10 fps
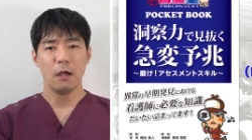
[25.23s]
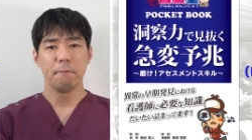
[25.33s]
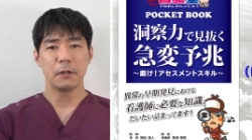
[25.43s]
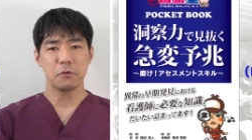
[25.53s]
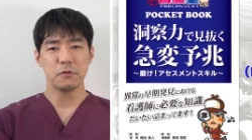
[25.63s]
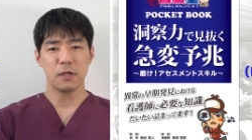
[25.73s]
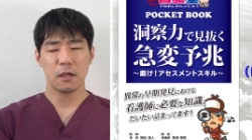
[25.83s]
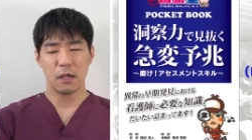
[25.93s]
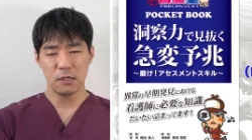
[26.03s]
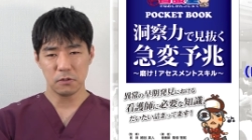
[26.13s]
まあ、当
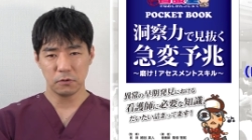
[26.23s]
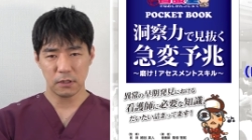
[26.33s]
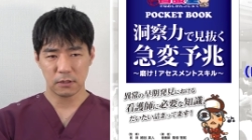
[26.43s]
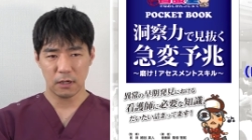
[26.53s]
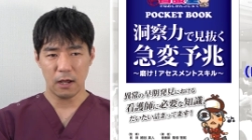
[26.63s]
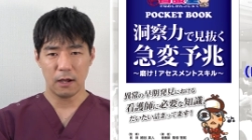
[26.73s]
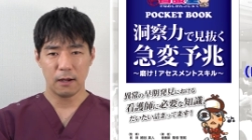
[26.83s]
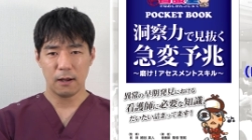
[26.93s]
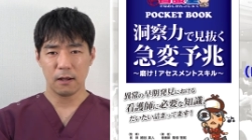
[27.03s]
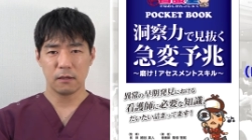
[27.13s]
然炎症ですか
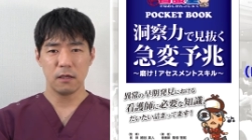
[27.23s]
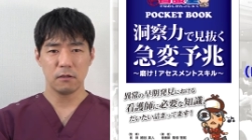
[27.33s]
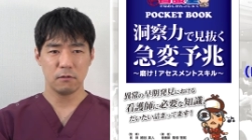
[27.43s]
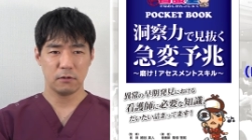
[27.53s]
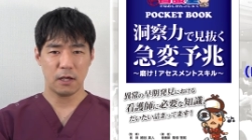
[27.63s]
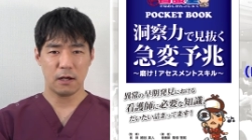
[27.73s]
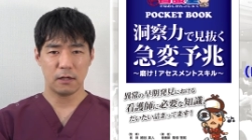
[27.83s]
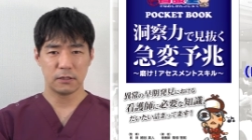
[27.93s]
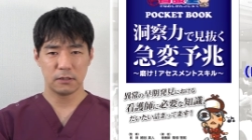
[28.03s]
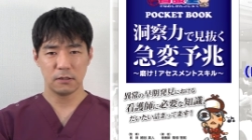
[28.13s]
ら白血球
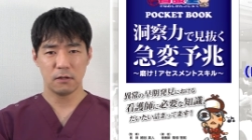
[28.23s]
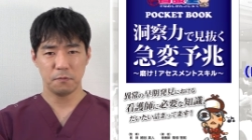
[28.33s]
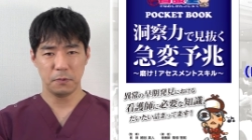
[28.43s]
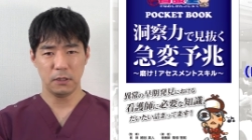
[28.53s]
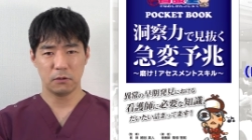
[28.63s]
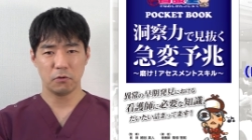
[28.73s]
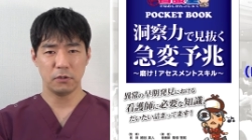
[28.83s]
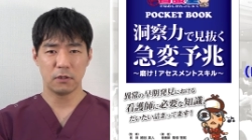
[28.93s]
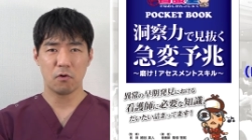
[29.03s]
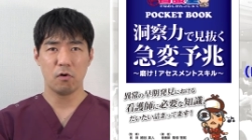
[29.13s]
や CRP と
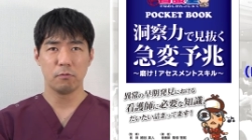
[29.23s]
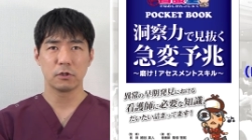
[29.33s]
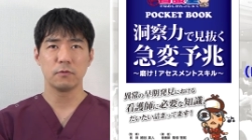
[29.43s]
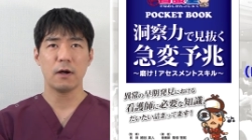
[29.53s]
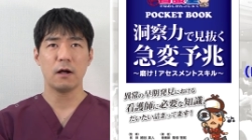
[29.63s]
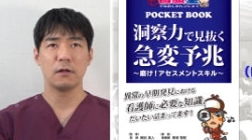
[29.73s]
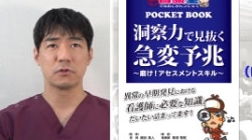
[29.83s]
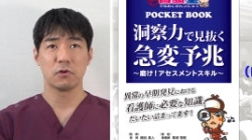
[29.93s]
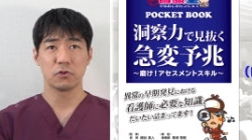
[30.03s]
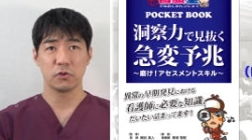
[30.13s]
いった項目は
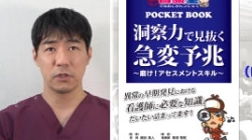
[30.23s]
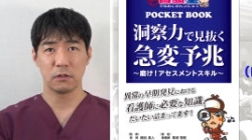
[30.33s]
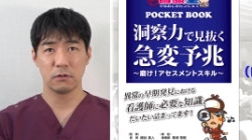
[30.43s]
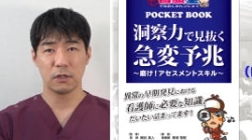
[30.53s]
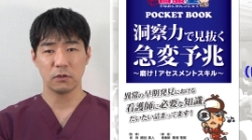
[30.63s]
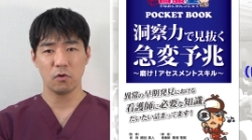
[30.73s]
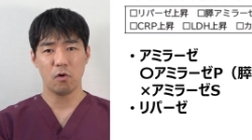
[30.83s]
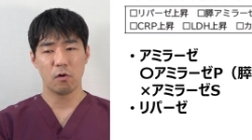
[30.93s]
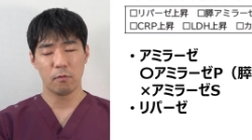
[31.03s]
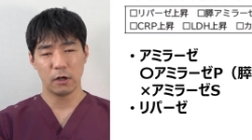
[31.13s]
上昇してくるかと
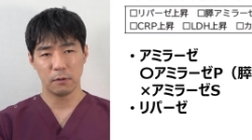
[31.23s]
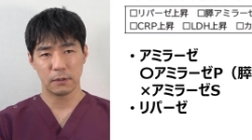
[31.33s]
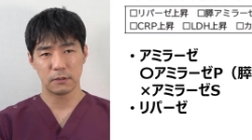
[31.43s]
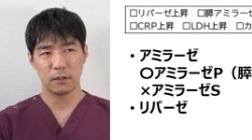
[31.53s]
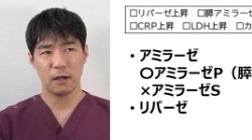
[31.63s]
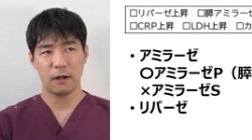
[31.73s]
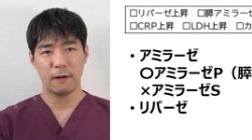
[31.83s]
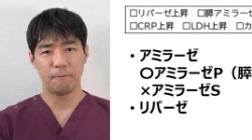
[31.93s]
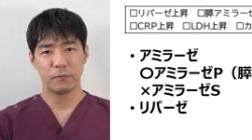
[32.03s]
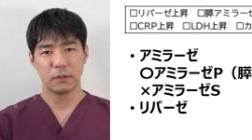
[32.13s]
思われます
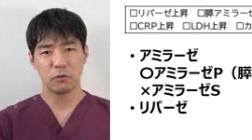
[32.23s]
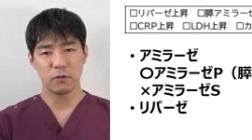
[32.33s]
が